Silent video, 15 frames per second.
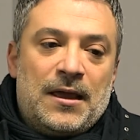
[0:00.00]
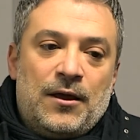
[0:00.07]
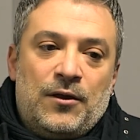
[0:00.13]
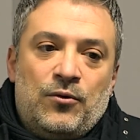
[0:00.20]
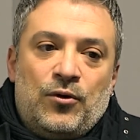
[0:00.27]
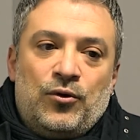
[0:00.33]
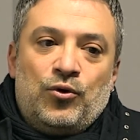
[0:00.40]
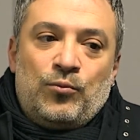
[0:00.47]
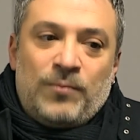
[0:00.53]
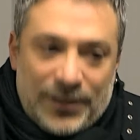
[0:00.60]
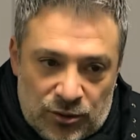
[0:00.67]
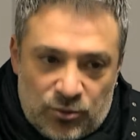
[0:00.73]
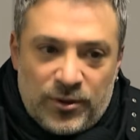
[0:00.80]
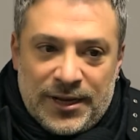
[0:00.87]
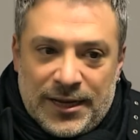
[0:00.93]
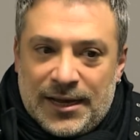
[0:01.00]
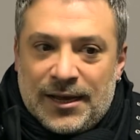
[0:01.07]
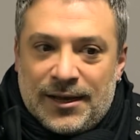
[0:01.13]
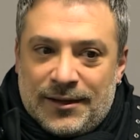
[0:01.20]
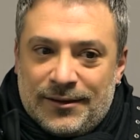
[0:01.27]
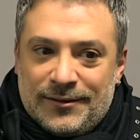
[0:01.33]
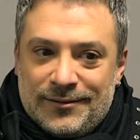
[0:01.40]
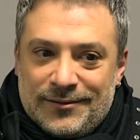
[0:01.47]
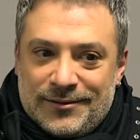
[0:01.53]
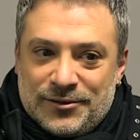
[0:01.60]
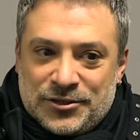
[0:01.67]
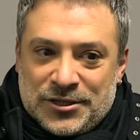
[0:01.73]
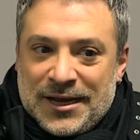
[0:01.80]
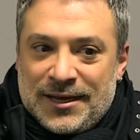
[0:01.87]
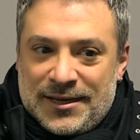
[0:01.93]
انه بده اياها
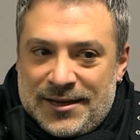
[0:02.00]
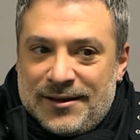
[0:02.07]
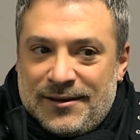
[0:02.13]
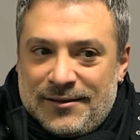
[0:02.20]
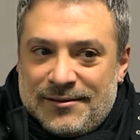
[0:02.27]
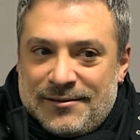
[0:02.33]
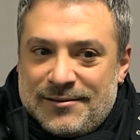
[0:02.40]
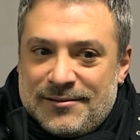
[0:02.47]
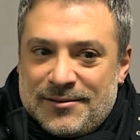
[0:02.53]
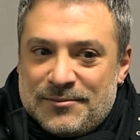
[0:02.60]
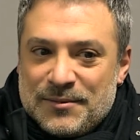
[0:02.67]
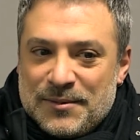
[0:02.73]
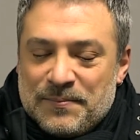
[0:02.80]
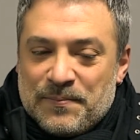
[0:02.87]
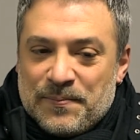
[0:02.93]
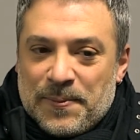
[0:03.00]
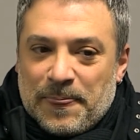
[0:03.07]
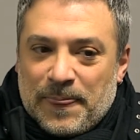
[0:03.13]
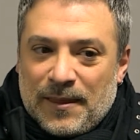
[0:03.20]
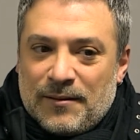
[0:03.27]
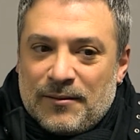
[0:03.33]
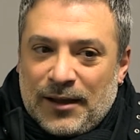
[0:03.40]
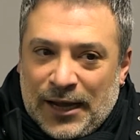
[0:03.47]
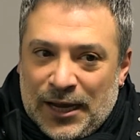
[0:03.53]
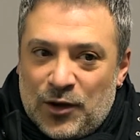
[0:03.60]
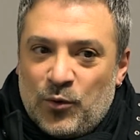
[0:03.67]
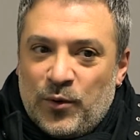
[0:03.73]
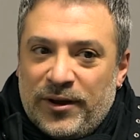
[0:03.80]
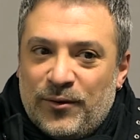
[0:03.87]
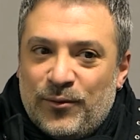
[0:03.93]
شغله آه،
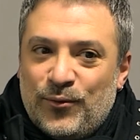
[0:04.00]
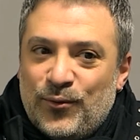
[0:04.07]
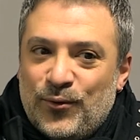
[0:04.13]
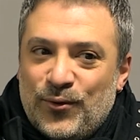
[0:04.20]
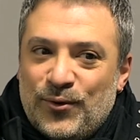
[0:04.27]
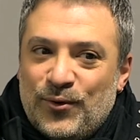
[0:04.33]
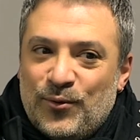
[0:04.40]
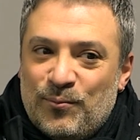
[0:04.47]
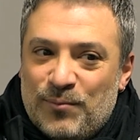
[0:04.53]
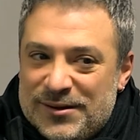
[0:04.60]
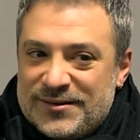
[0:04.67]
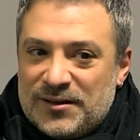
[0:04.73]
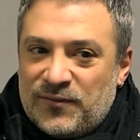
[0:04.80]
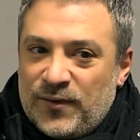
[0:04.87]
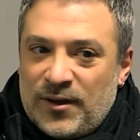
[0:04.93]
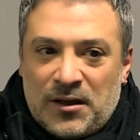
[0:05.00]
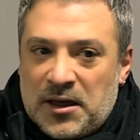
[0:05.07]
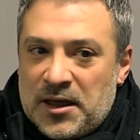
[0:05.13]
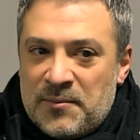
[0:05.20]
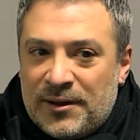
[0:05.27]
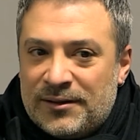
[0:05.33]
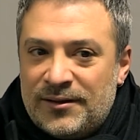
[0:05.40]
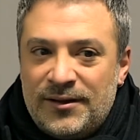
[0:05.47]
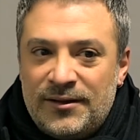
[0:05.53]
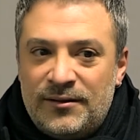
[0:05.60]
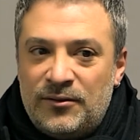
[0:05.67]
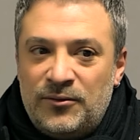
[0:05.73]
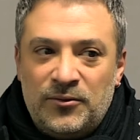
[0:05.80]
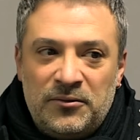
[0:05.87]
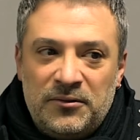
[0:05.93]
حلوه وانبسط فيها خي بعتقد
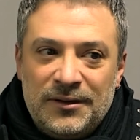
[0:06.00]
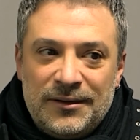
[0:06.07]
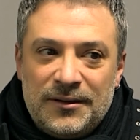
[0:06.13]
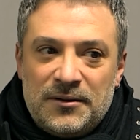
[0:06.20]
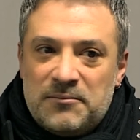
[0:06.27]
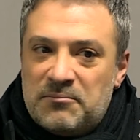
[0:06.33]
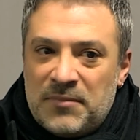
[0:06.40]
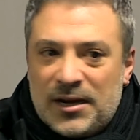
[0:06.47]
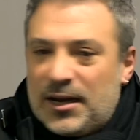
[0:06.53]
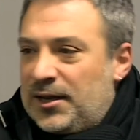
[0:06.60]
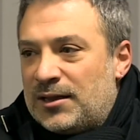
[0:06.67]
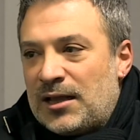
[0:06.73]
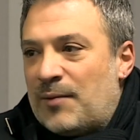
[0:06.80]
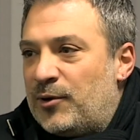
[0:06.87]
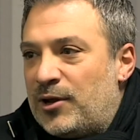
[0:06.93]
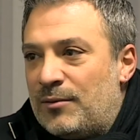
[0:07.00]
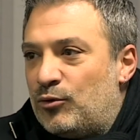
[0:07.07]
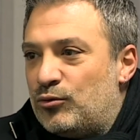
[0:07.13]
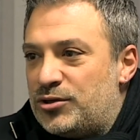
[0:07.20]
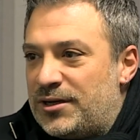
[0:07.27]
انه ما راح يطلع من امره